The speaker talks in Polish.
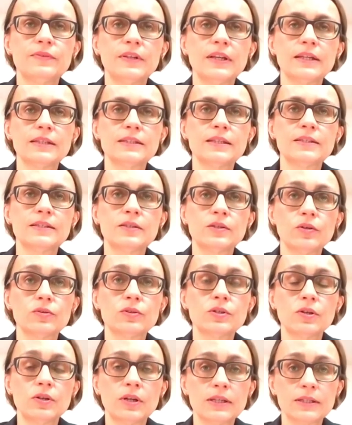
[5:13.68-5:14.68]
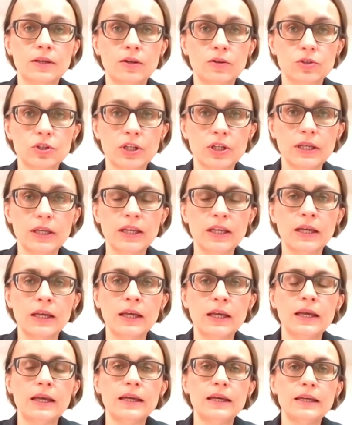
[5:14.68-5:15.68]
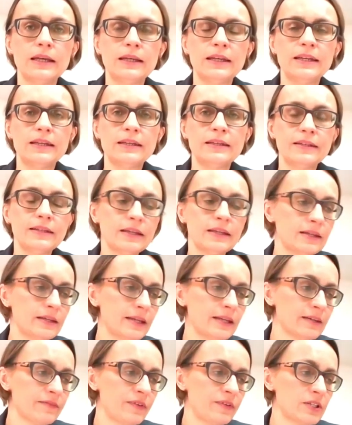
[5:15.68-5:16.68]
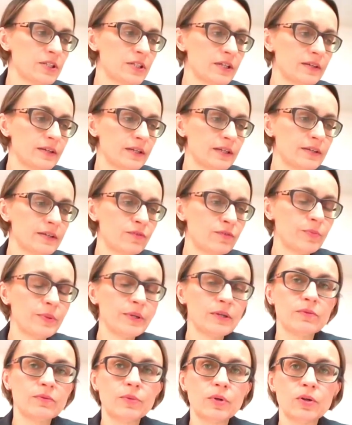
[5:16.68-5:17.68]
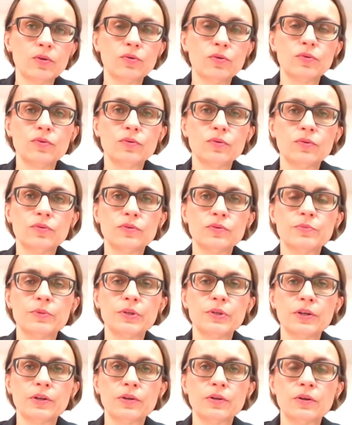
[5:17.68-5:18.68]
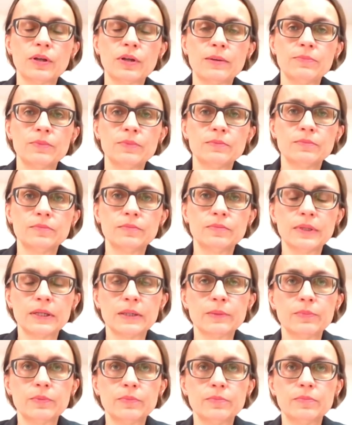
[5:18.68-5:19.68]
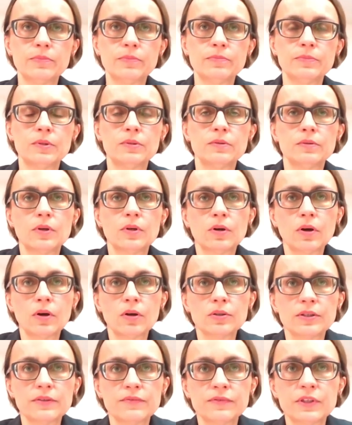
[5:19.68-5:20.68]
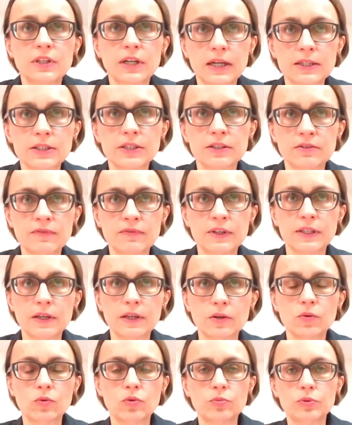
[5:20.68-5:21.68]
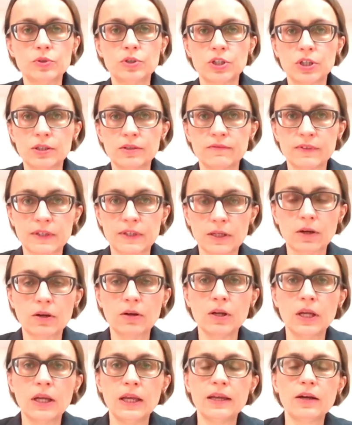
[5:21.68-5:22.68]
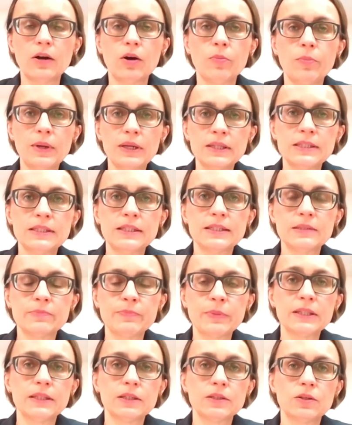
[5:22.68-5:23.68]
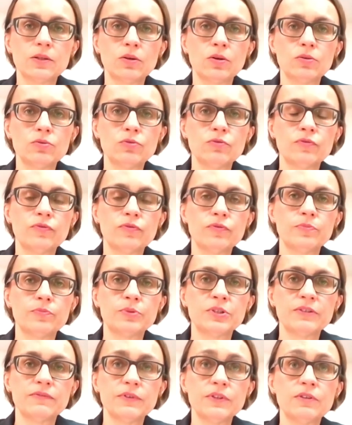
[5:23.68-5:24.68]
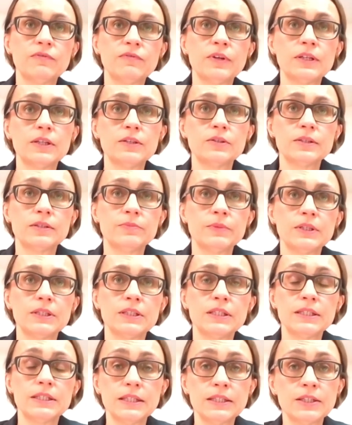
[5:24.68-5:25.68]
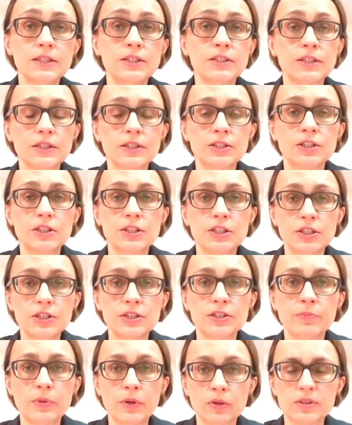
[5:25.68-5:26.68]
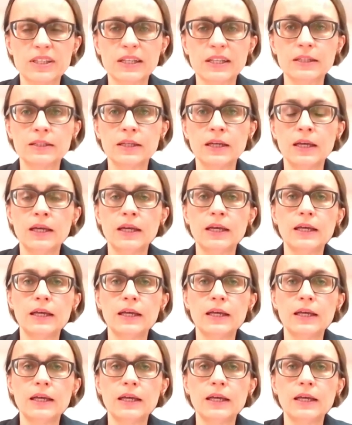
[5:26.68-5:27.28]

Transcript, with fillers: finanse stoją coraz gorzej. E, jak wiecie, w ubiegłym roku zmieniono nam jakby dochody w trakcie trwania roku budżetowego. Obecny spadek dochodów przewidywany to jest między 10 a 30%.